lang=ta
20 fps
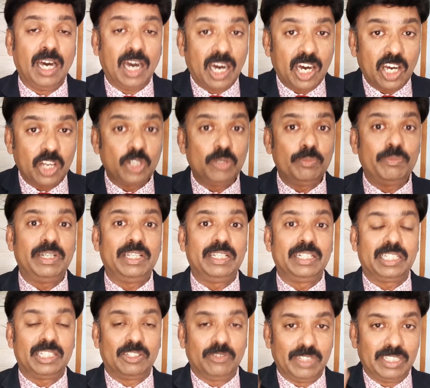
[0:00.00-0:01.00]
ஆர்வமாக
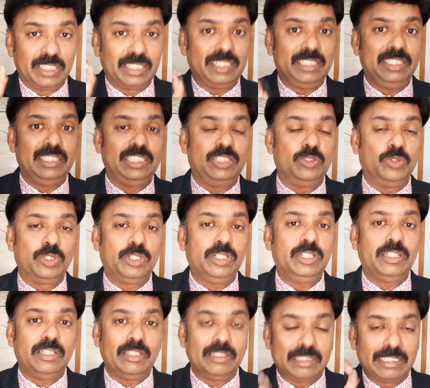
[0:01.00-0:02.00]
இருக்கிறவங்களுக்கு இது ஒரு
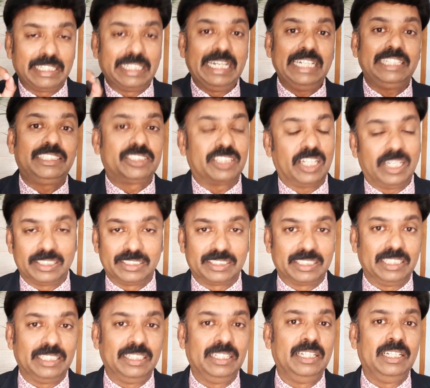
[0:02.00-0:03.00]
கிரேட்
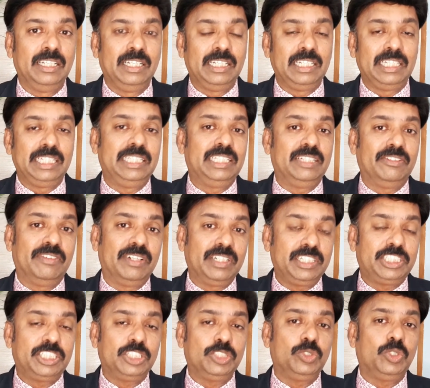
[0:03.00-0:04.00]
சான்ஸு இந்த
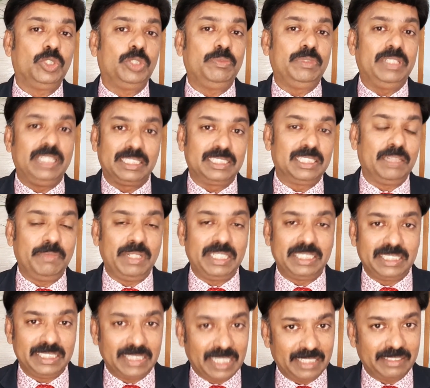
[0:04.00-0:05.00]
வருஷந்தோறும் இந்த
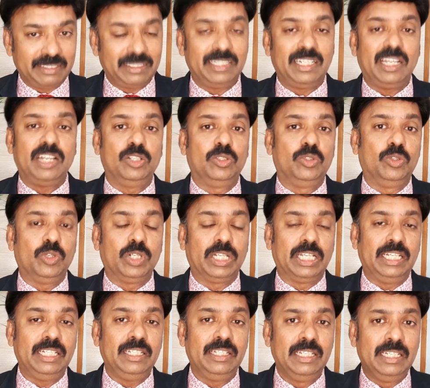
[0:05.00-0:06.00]
எக்ஸாமினேஷன் நடத்தினாலும் கூட
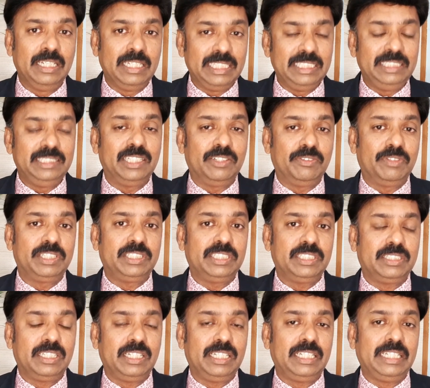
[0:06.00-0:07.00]
இந்த
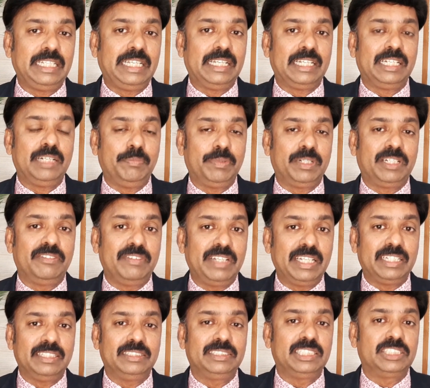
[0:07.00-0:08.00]
வருஷத்தில் ஏகப்பட்ட
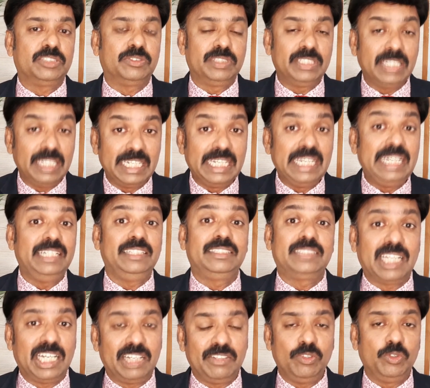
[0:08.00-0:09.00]
வேகன்சிஸ் வந்து
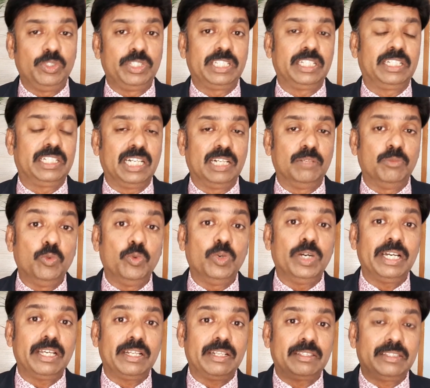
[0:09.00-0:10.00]
லேடிஸ்க்காகவே ஒதுக்கியிருக்காங்க
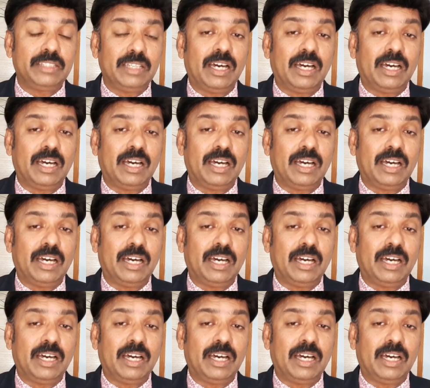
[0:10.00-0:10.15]
மூவாயிரத்தி